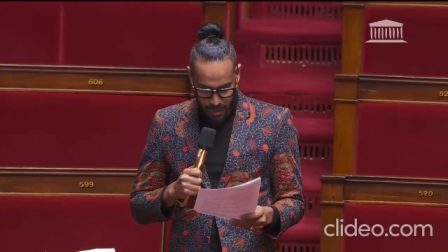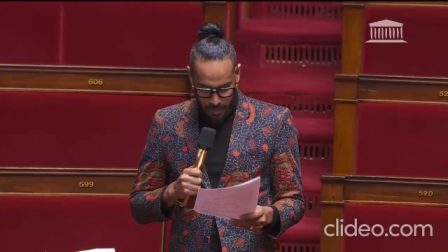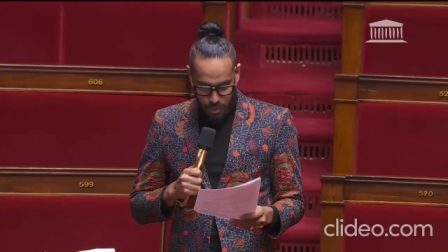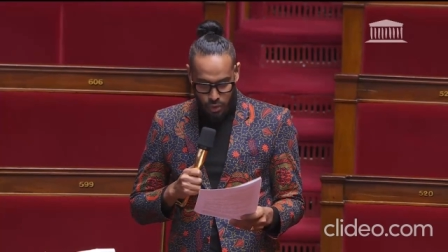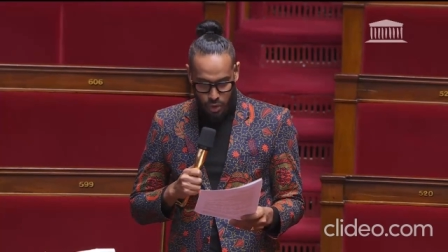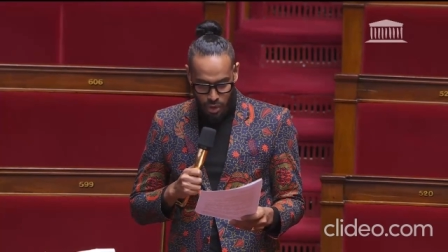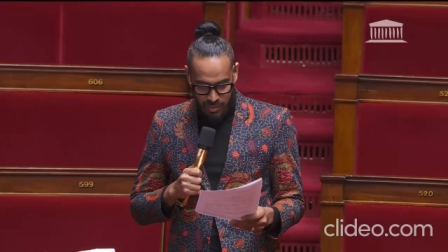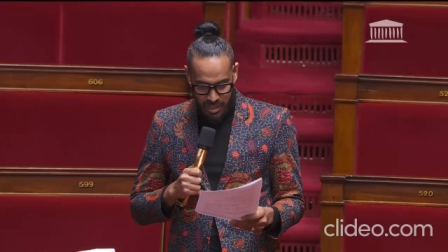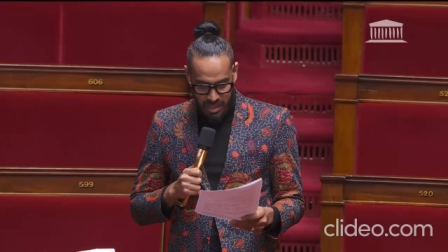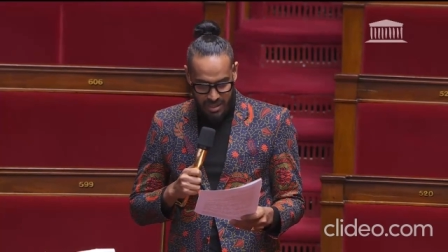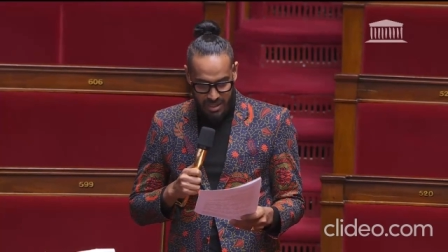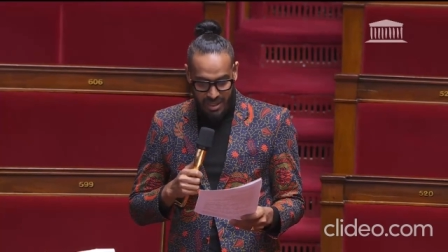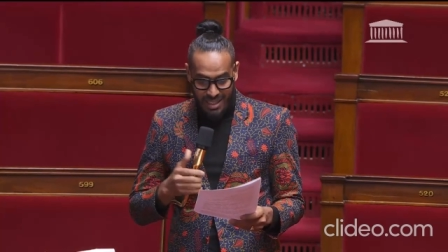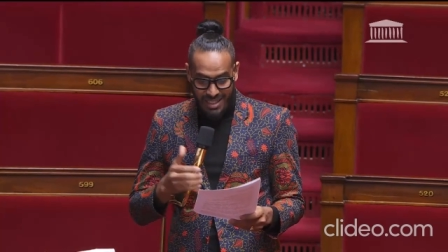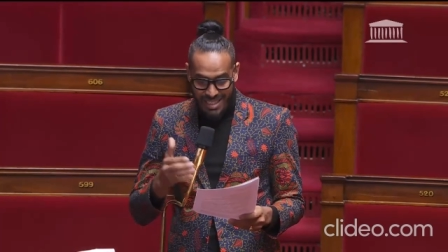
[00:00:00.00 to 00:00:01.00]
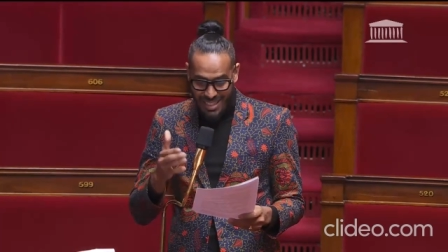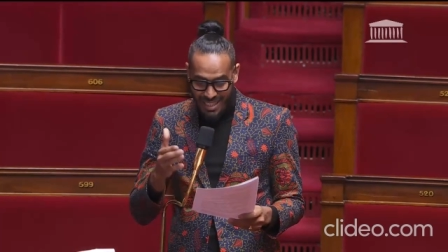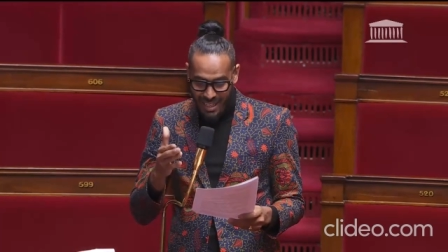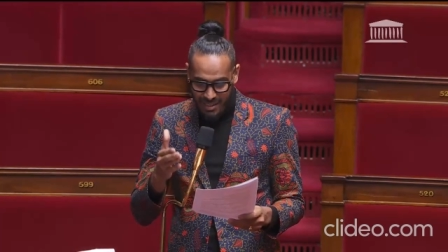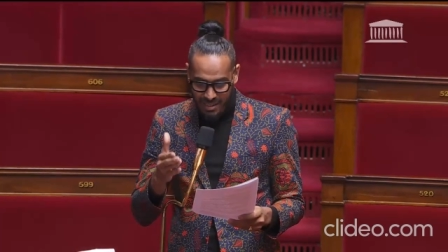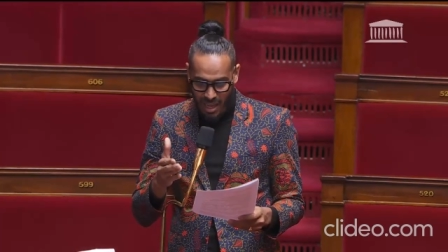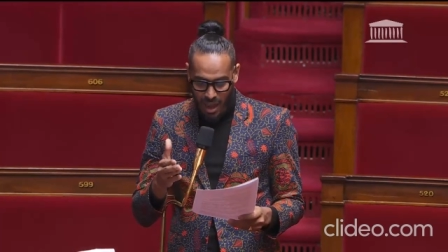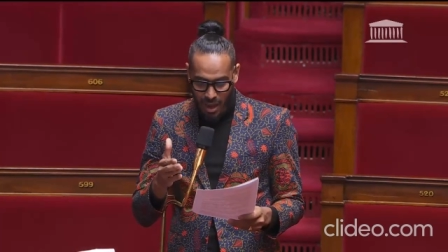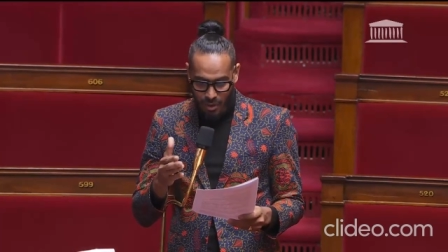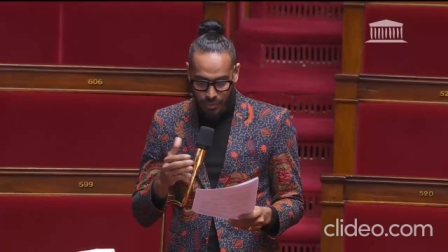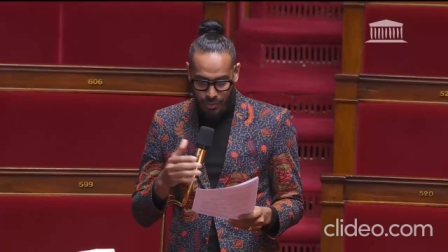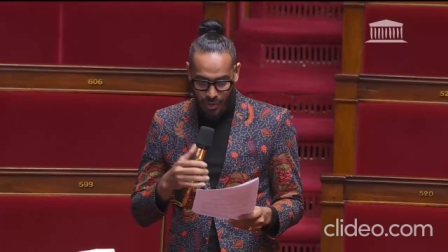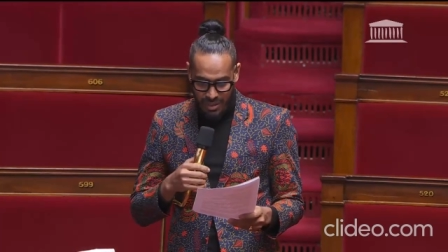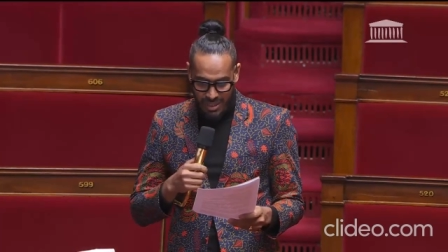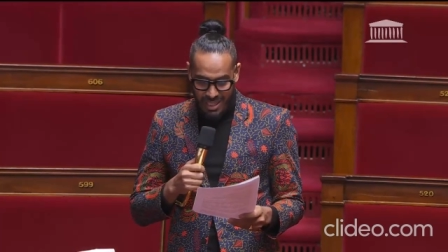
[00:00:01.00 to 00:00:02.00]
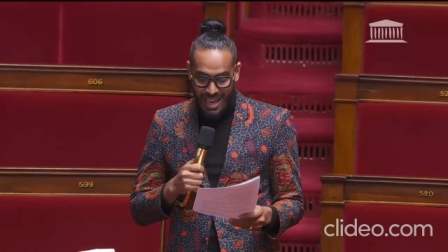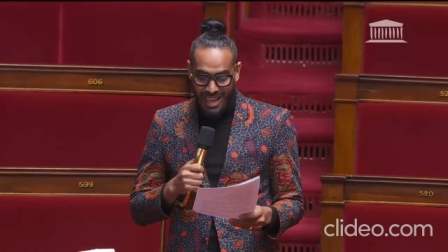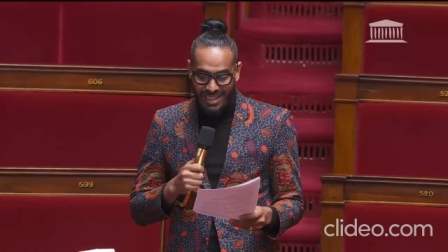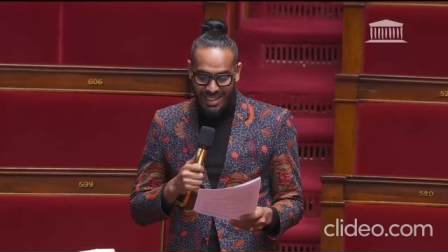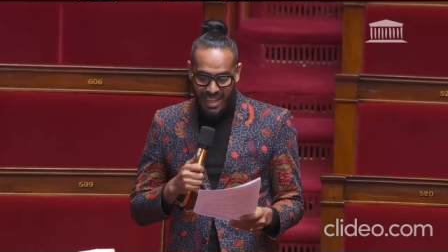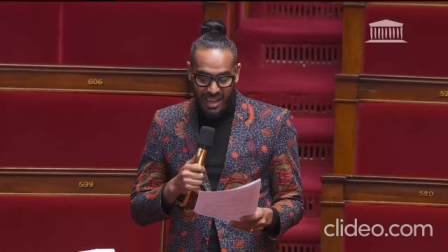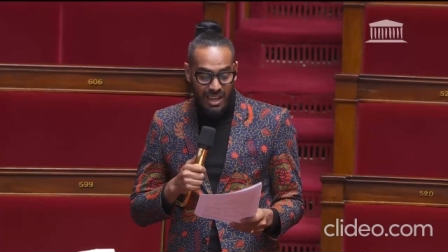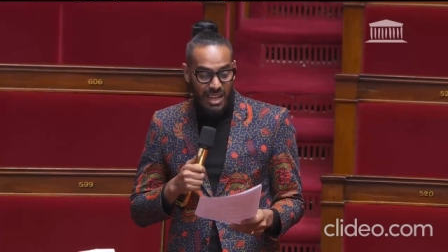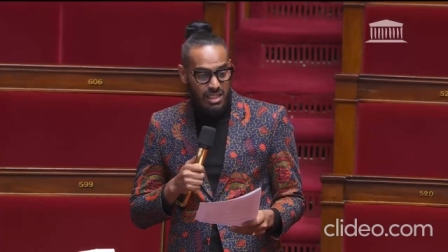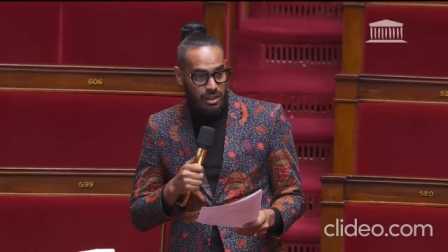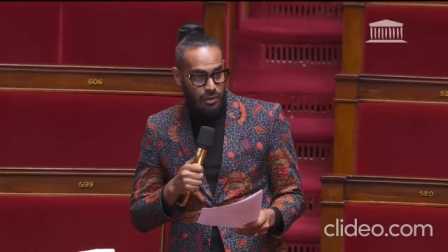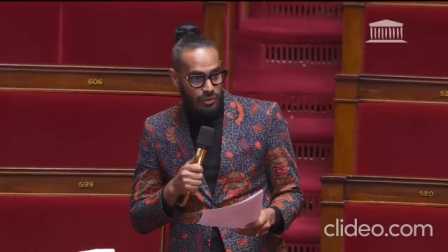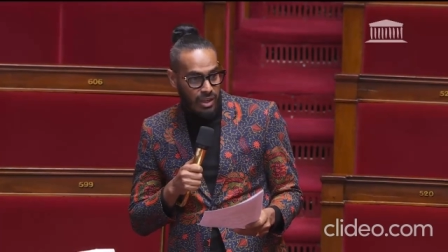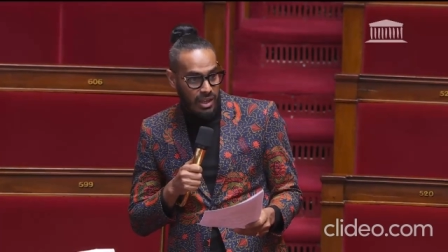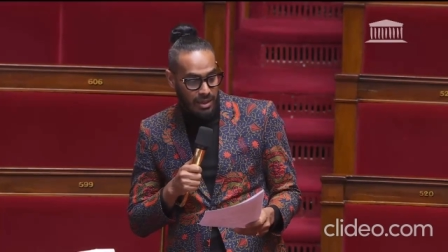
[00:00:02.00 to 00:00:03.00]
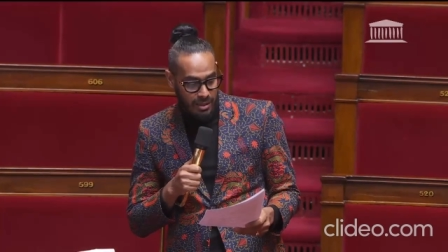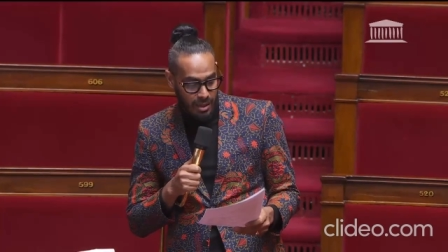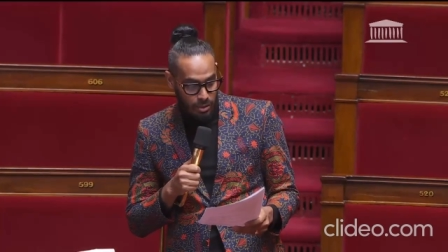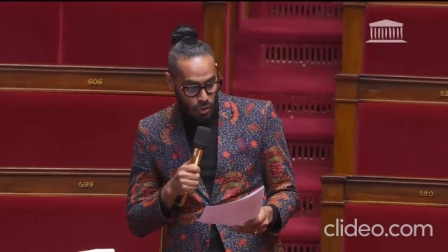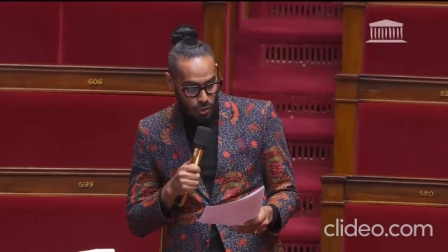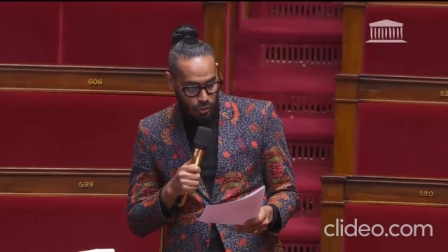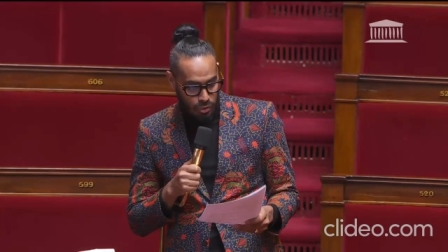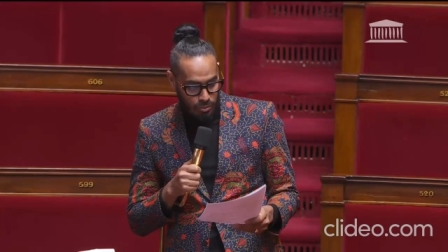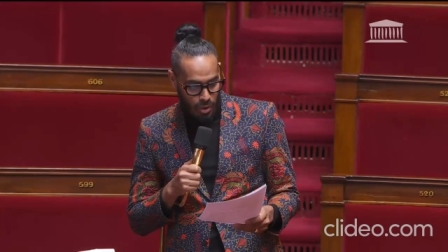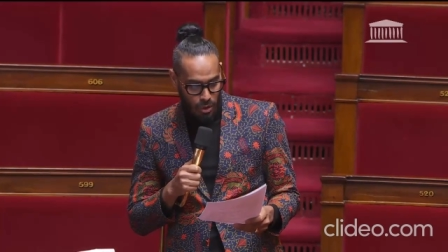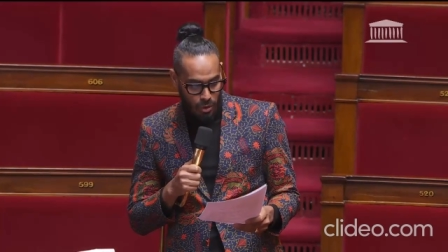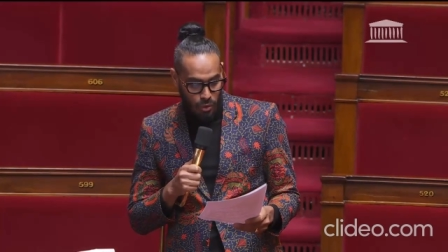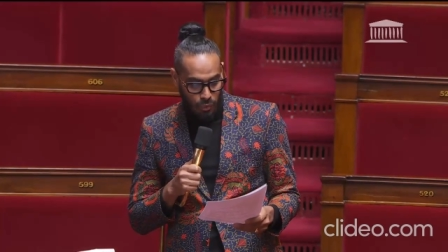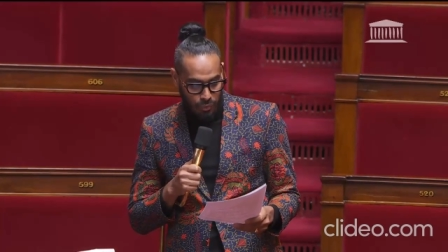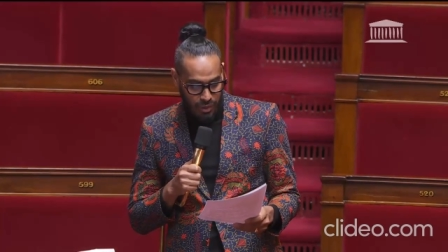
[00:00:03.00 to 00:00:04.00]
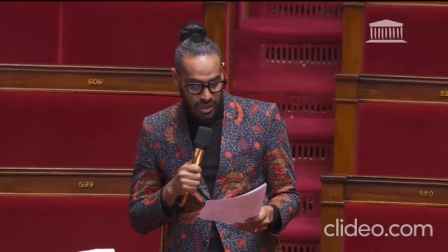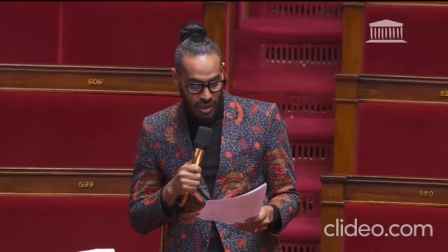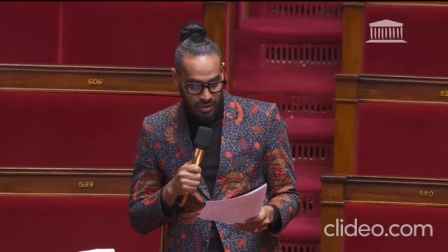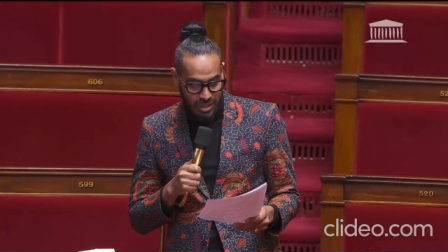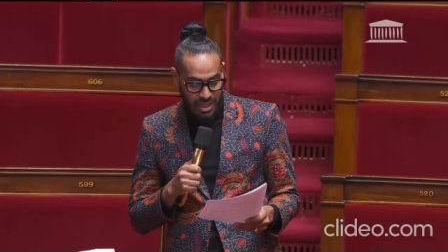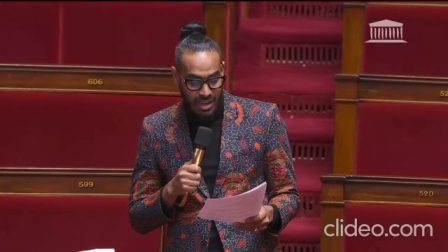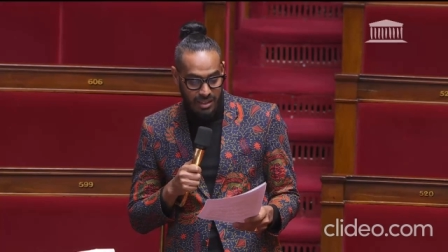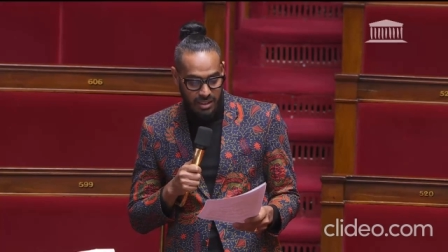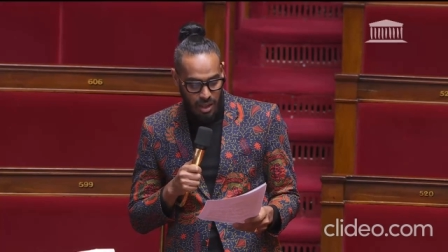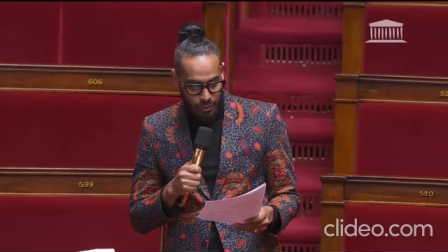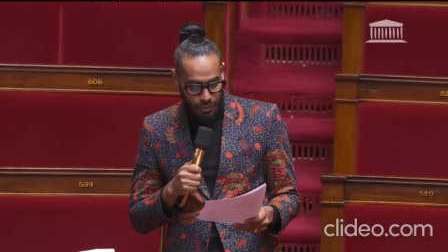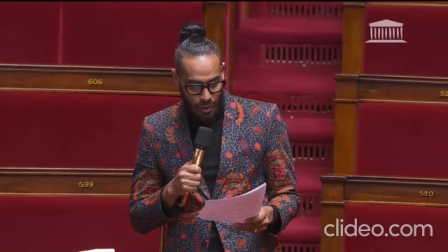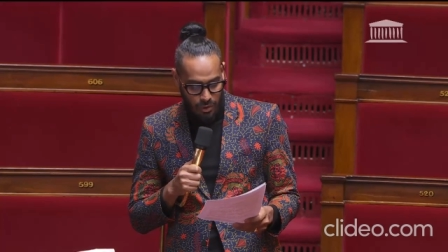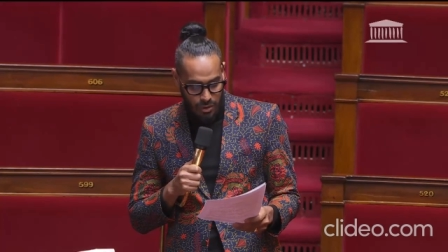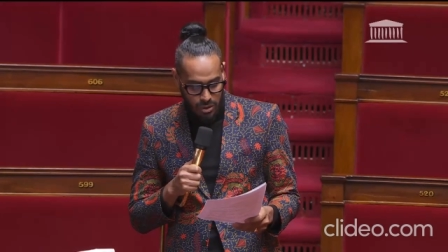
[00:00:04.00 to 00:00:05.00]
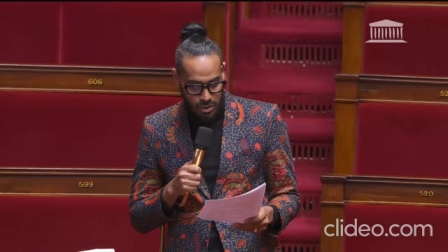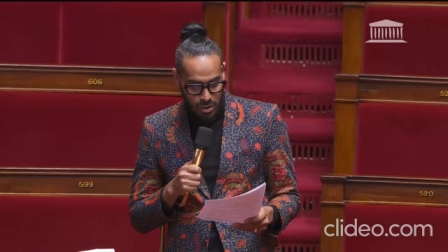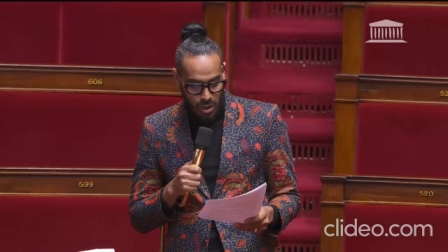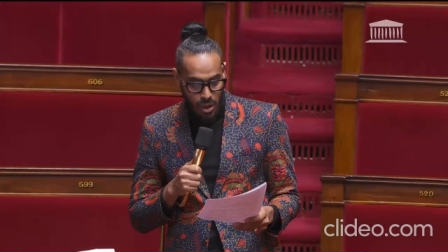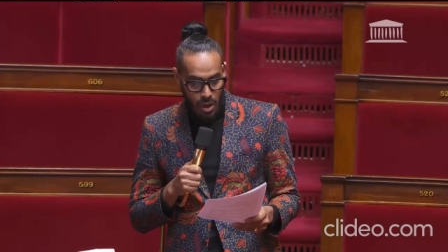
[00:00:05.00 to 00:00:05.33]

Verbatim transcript: Monsieur le ministre, si l'État français a déclassifié des documents confidentiels défense,